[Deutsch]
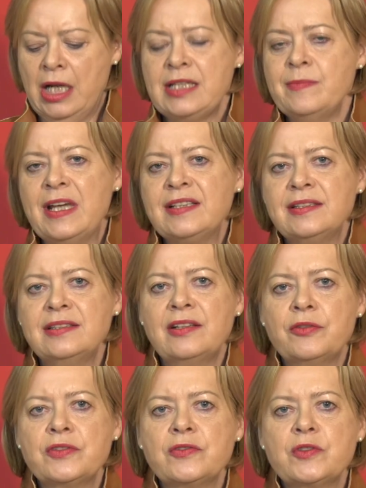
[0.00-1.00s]
Die meisten
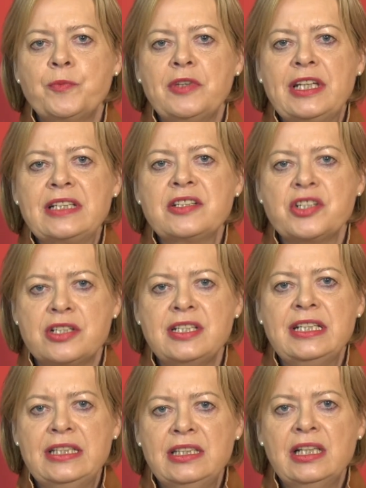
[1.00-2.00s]
dieser Rüstungsprojekte
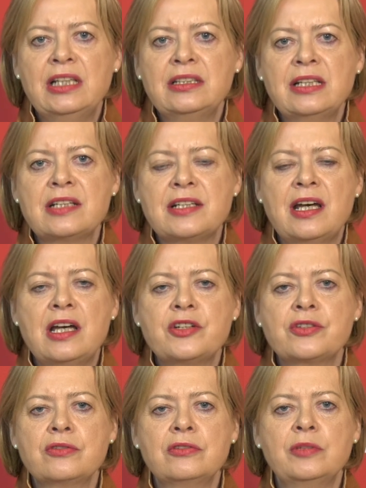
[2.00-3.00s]
stehen ja in der Tat
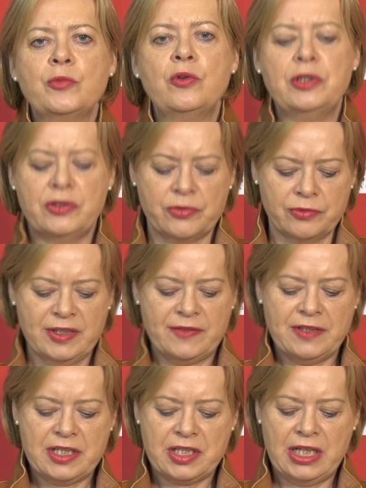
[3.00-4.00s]
schon im
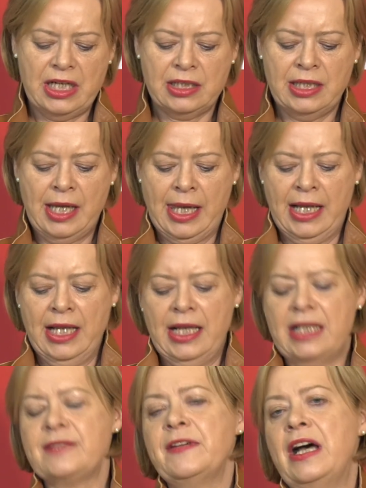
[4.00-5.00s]
Koalitionsvertrag.
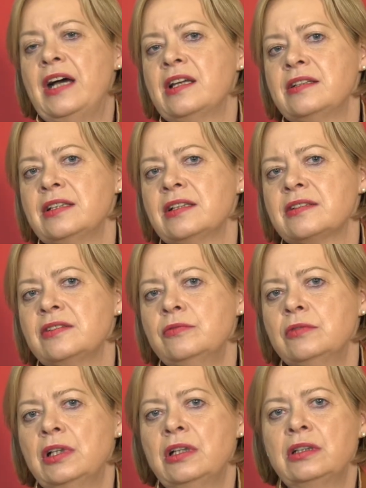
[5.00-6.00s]
Es war allerdings
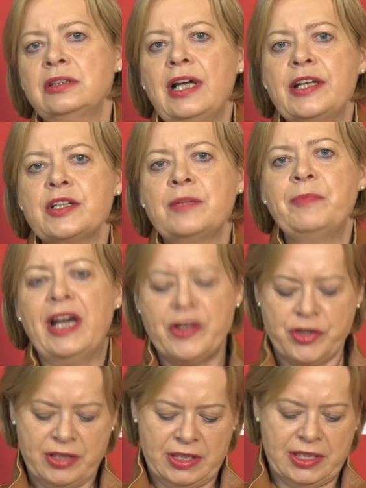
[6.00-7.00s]
nur kein
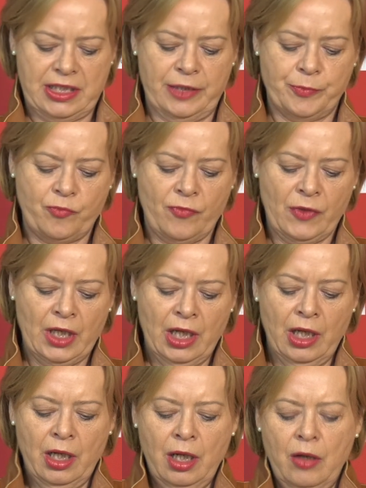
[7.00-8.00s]
Preisschild dran.
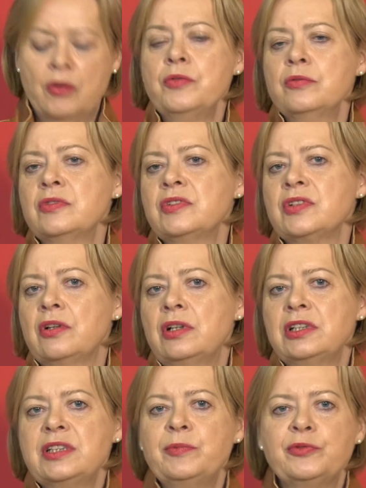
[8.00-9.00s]
Und nun
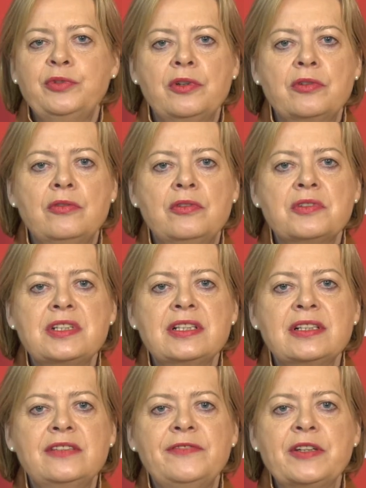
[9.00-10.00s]
soll die Bevölkerung
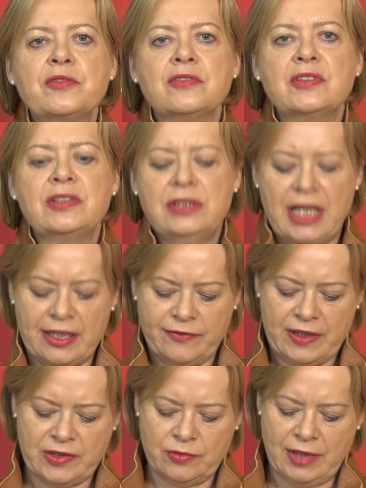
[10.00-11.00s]
dieses Wettrüsten
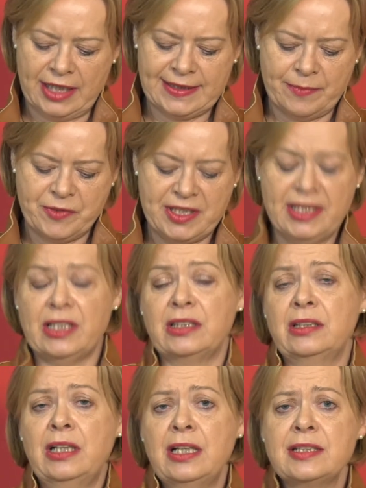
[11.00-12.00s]
einfach so
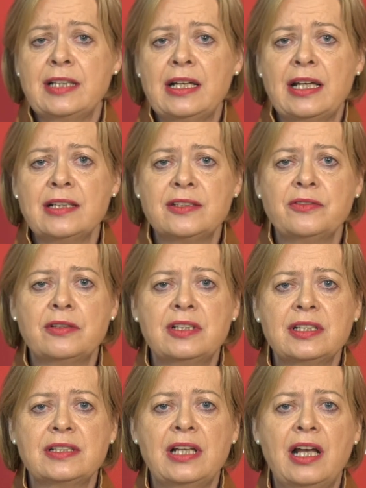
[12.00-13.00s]
akzeptieren. Ich kann ganz
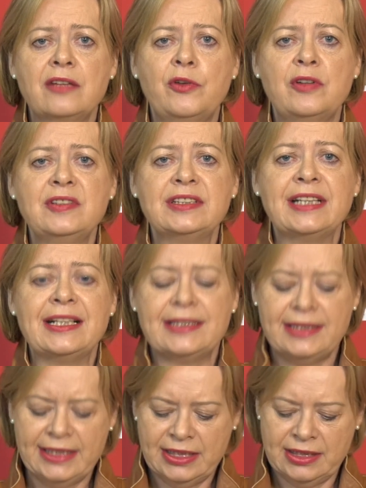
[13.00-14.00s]
deutlich sagen, für uns als
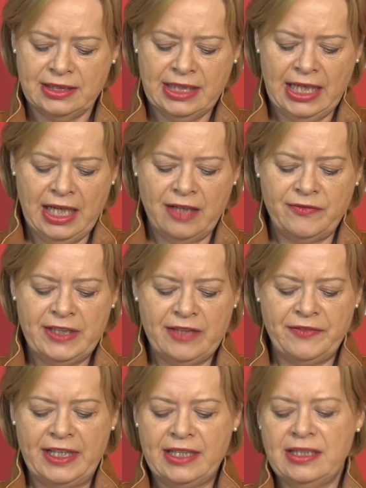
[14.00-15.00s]
Linke,
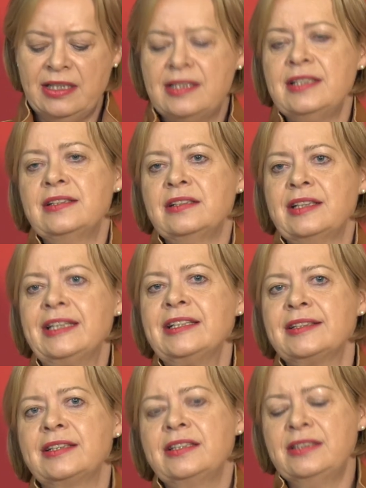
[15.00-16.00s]
wir werden diesen
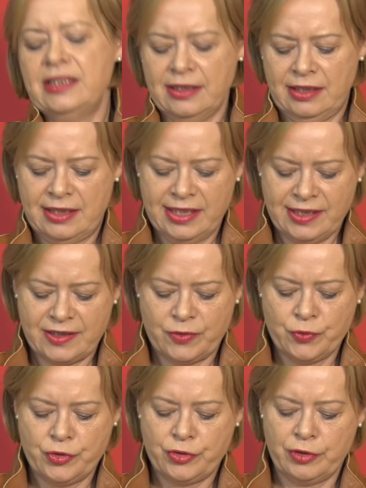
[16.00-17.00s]
Kriegskrediten nicht
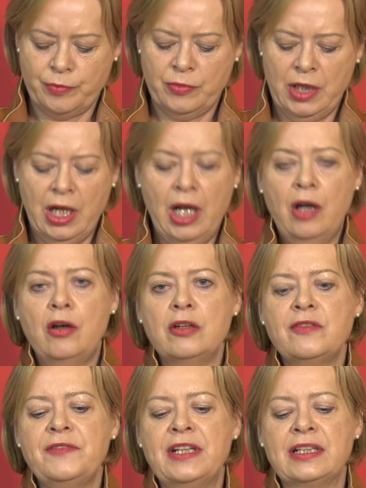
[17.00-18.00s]
zustimmen
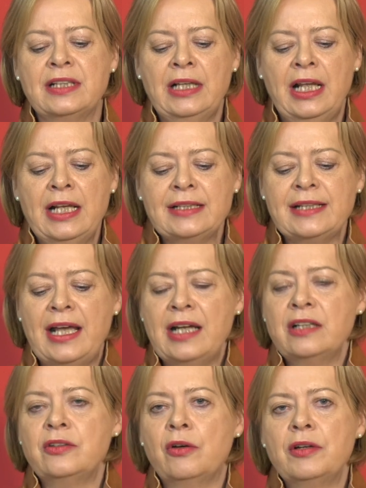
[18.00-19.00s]
und wir
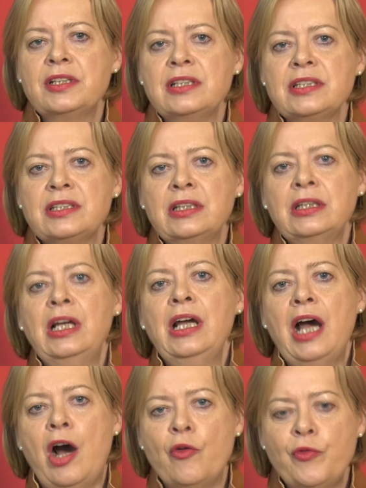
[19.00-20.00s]
sagen deutlich,
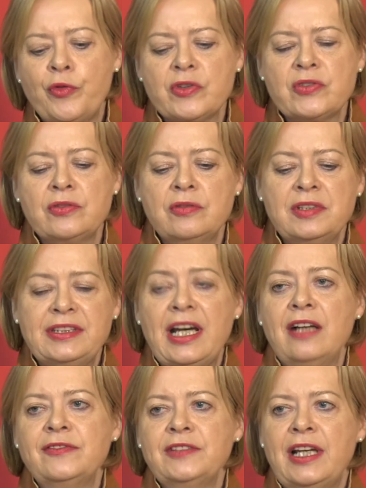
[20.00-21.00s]
Aufrüstung
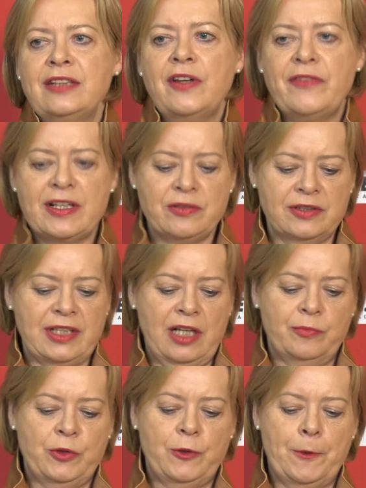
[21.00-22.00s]
darf keinen
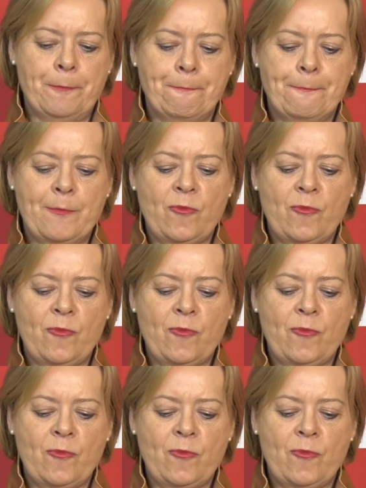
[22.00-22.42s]
Verfassungsrang bekommen.